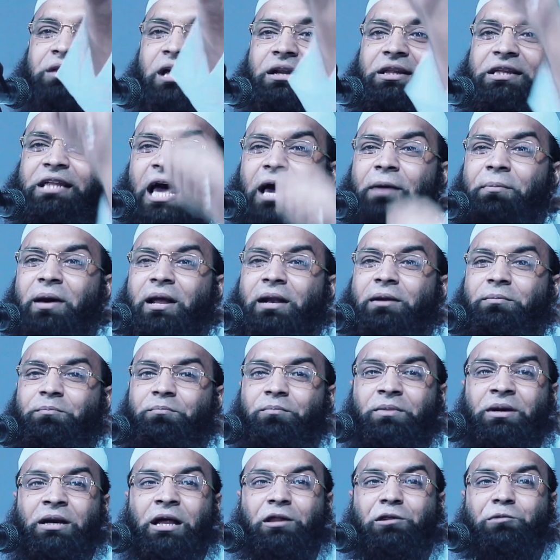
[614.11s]
হাসান সাহেবের
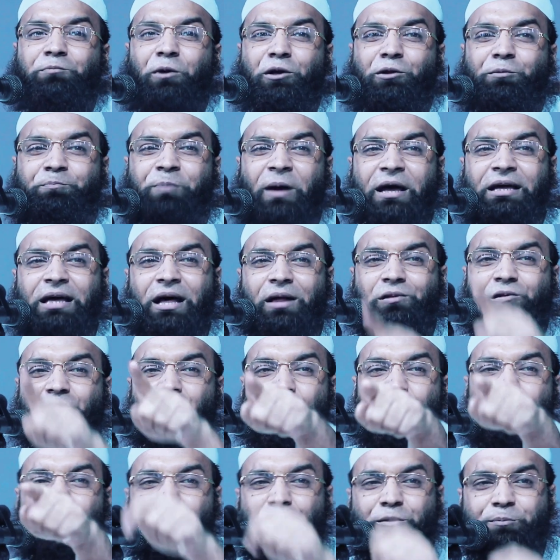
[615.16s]
নেসবত পাইয়া
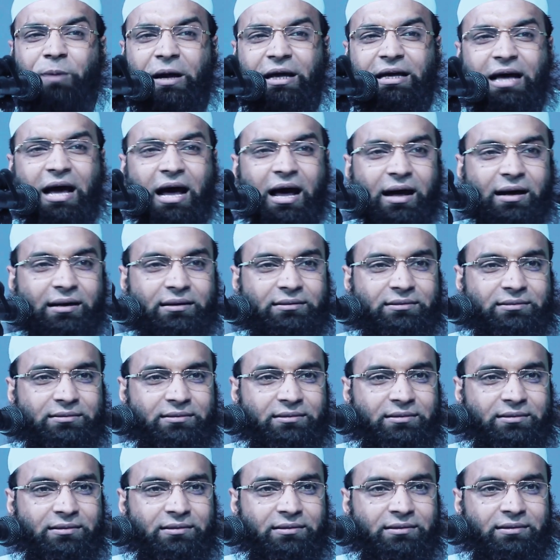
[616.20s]
সহবত পাইয়া
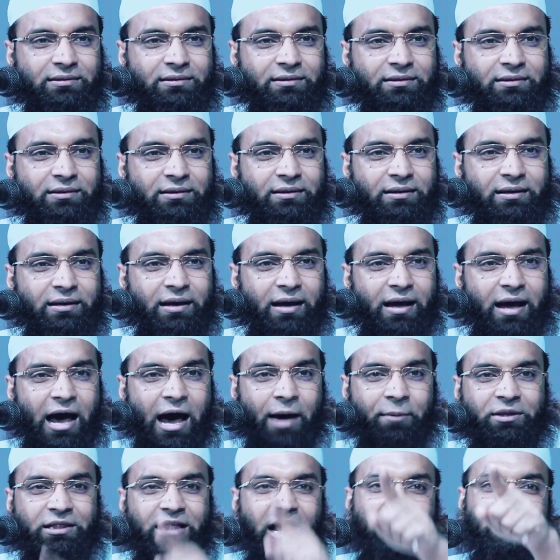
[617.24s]

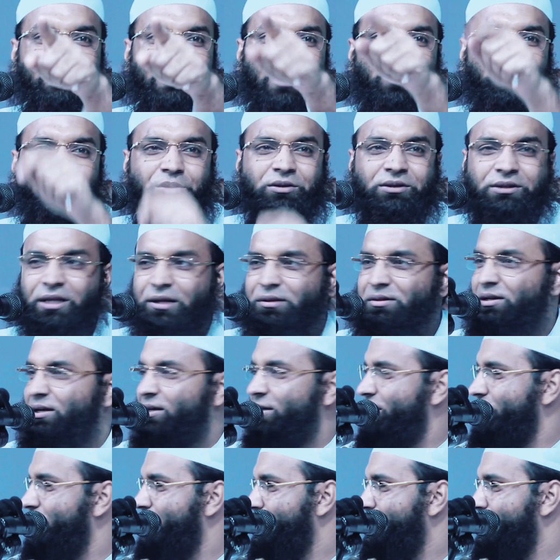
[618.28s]
আমি ধান্দা করতেছি